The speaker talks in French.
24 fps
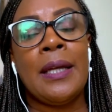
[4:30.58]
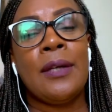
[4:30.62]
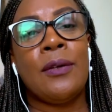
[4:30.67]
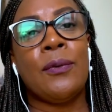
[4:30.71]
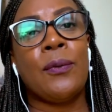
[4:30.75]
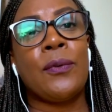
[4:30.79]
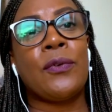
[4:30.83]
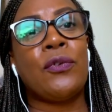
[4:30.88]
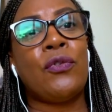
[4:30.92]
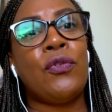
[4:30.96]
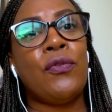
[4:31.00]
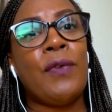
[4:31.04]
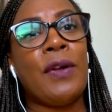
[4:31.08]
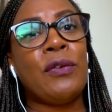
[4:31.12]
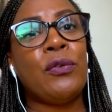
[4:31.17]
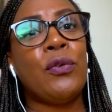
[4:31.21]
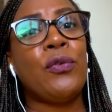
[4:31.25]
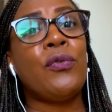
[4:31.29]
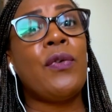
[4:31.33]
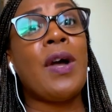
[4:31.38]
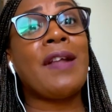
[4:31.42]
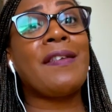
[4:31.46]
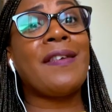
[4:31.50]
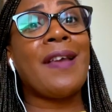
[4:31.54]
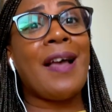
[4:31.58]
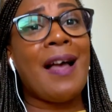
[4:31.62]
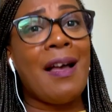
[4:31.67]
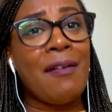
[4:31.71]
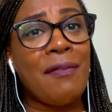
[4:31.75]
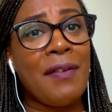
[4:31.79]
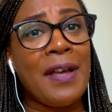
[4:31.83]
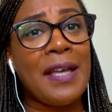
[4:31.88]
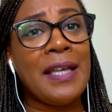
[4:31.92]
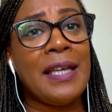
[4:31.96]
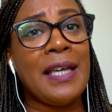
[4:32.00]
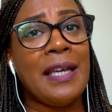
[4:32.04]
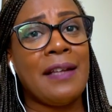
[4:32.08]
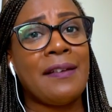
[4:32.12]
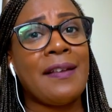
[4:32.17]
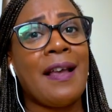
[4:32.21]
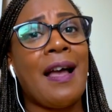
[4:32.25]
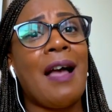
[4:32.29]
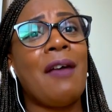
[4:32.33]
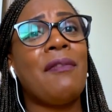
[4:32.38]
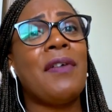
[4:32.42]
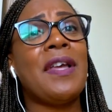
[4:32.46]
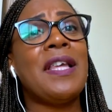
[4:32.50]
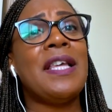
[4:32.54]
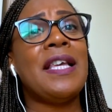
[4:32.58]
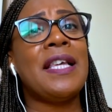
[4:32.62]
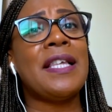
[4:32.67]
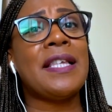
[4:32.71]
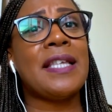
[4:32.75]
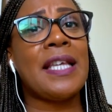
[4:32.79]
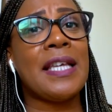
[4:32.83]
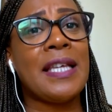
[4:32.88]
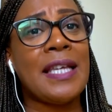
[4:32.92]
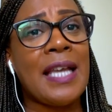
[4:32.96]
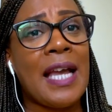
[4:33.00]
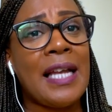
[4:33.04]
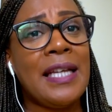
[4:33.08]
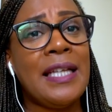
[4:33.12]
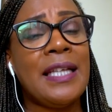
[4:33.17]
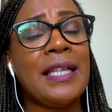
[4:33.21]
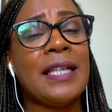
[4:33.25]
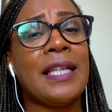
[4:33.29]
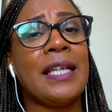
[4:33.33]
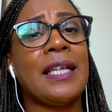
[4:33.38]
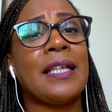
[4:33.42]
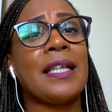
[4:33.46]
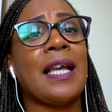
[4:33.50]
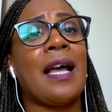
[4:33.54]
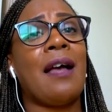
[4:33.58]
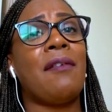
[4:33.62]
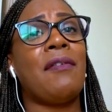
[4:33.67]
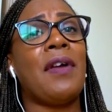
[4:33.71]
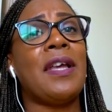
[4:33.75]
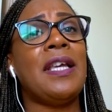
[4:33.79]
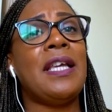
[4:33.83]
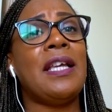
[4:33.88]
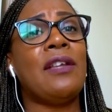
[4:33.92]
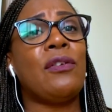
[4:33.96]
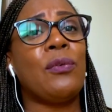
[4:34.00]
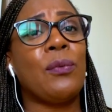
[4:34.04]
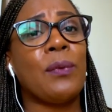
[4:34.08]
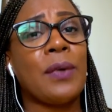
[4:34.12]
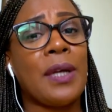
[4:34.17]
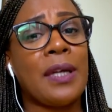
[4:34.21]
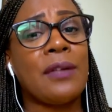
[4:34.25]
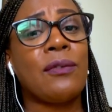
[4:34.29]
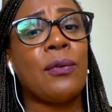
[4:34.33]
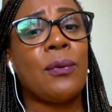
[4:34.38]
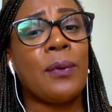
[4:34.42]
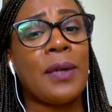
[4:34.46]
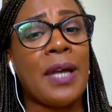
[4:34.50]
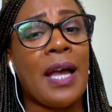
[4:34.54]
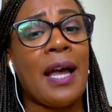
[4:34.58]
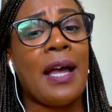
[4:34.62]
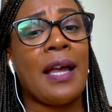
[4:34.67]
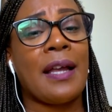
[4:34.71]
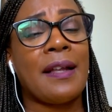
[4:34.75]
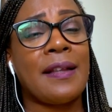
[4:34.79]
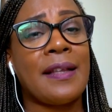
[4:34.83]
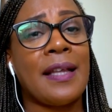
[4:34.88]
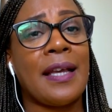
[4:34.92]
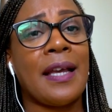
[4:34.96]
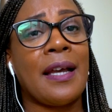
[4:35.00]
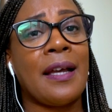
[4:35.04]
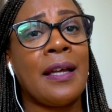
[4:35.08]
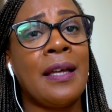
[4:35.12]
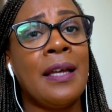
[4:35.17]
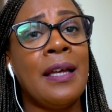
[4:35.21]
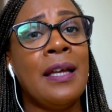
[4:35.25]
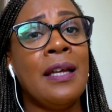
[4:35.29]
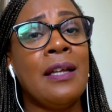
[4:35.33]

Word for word: Donc, tu vas devoir travailler, travailler ses qualités, travailler ton, ton caractère.